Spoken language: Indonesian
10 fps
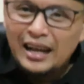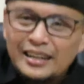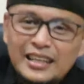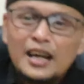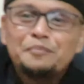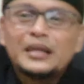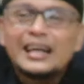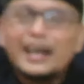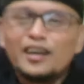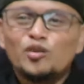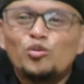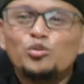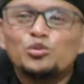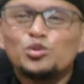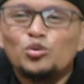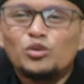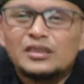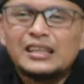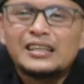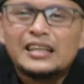Anda berhak
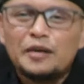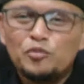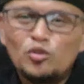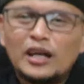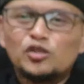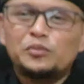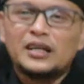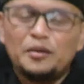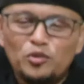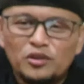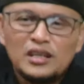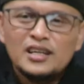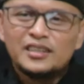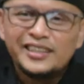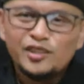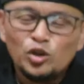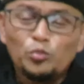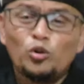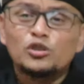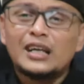untuk tergabung atau bergabung di
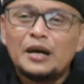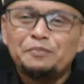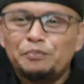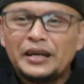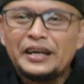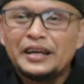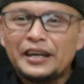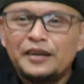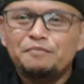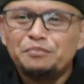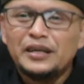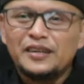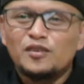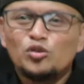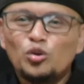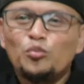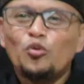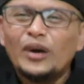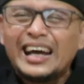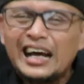grup WhatsApp PMP, grup
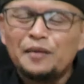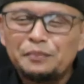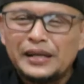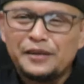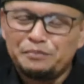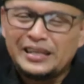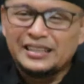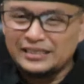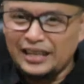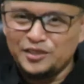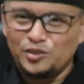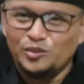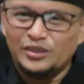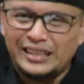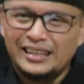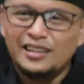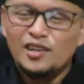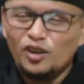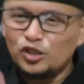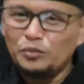WA PMP yang saya asuh ya.
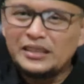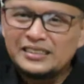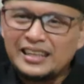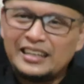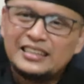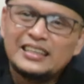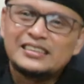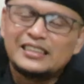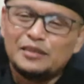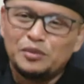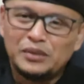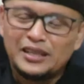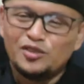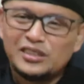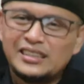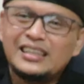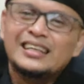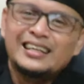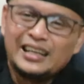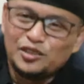Otomatis Anda setelah membeli kaos ini
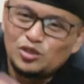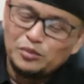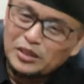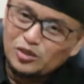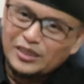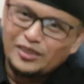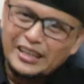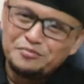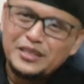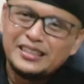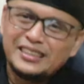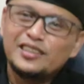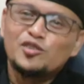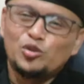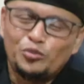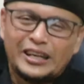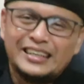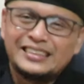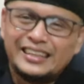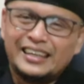langsung dimasukkan oleh admin ke grup
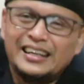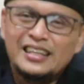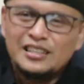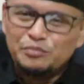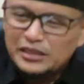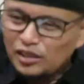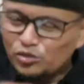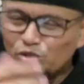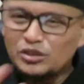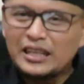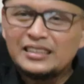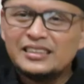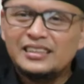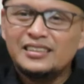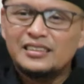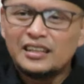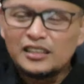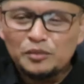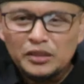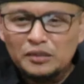WA saya. Bisa konsultasi
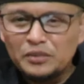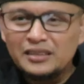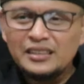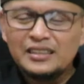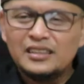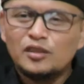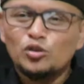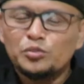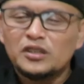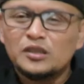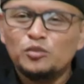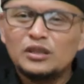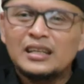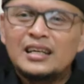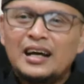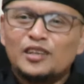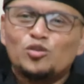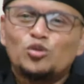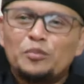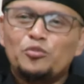dengan teman-teman di grup tersebut
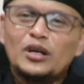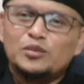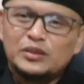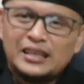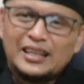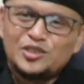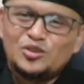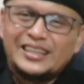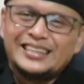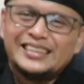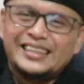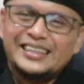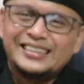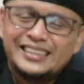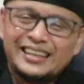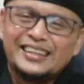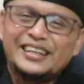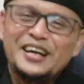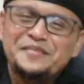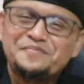atau kurang puas bisa langsung dengan saya. Silakan
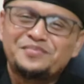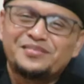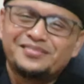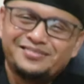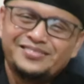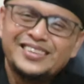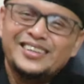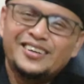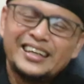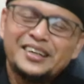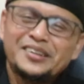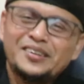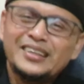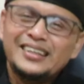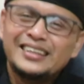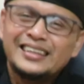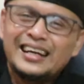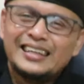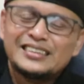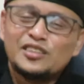ya. Oke kawan-kawan,
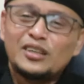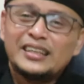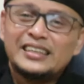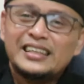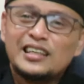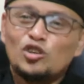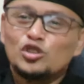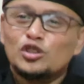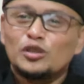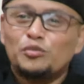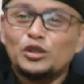ada satu lagi nih kaos